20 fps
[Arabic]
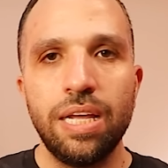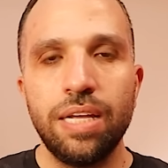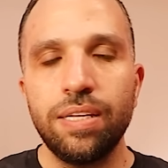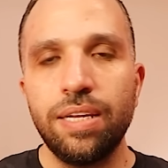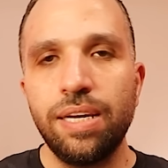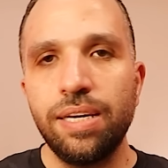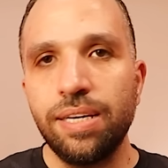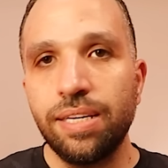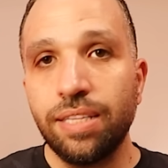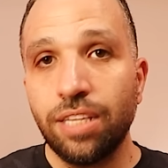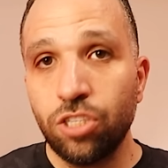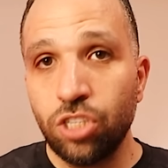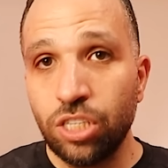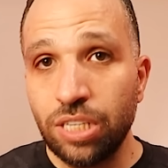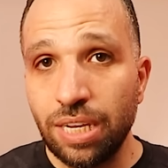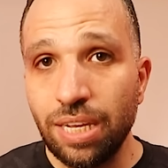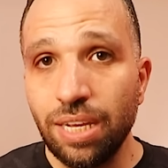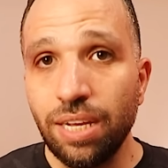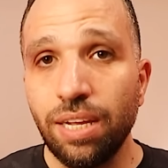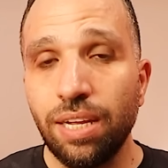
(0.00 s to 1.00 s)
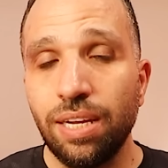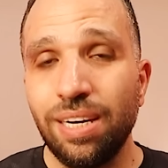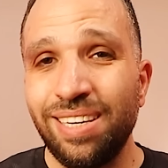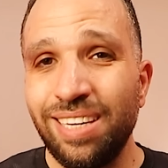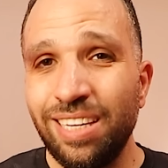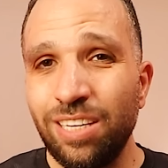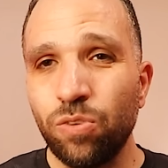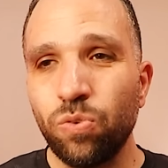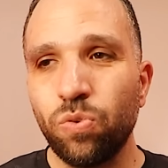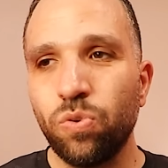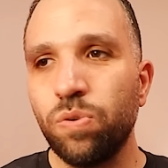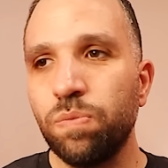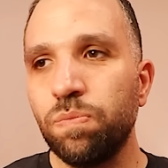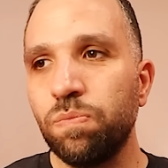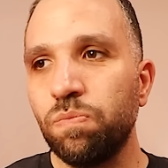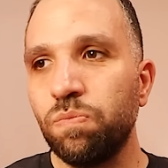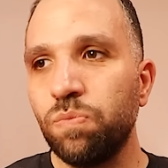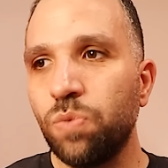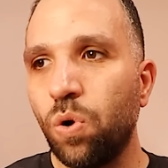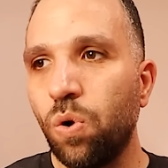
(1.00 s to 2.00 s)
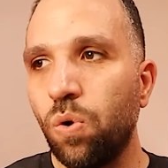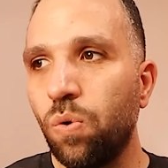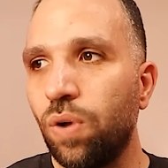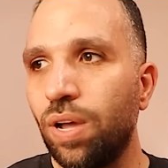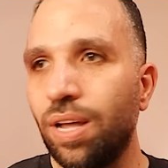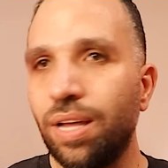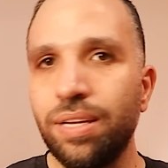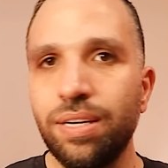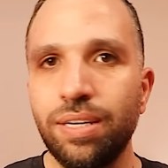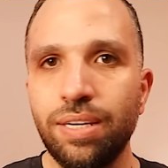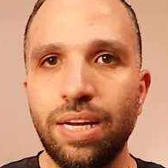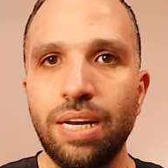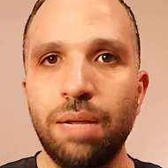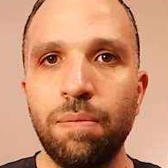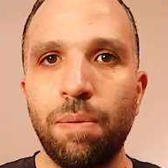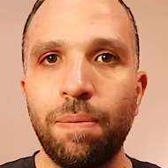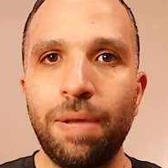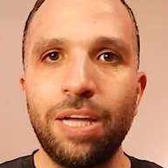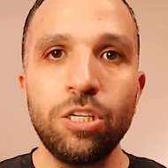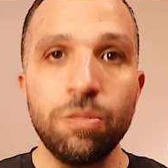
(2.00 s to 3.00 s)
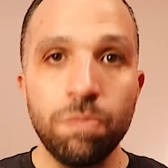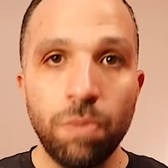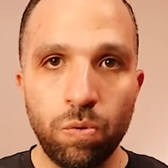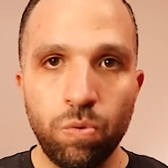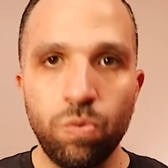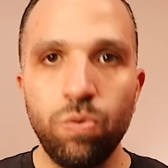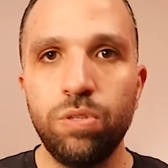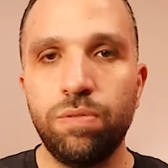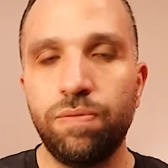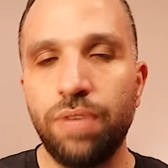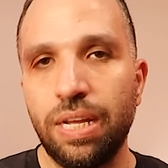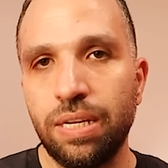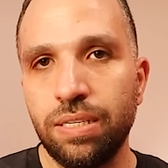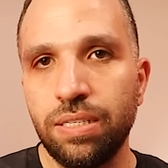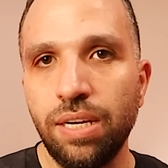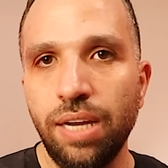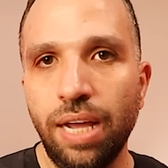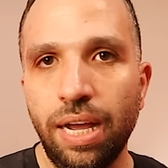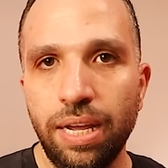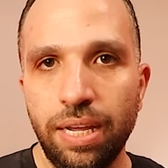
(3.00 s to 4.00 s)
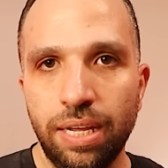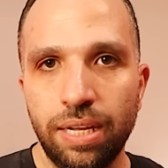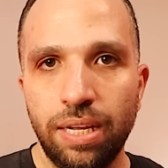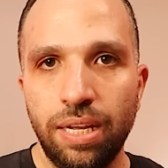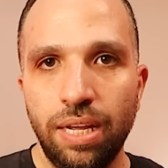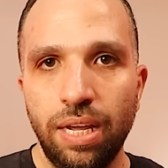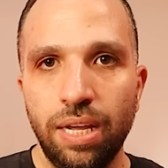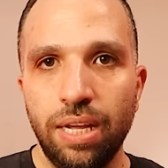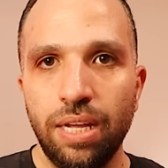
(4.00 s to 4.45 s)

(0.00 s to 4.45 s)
التشجيع ليكم هو ان انا مبقاش موجود في هذه الحياه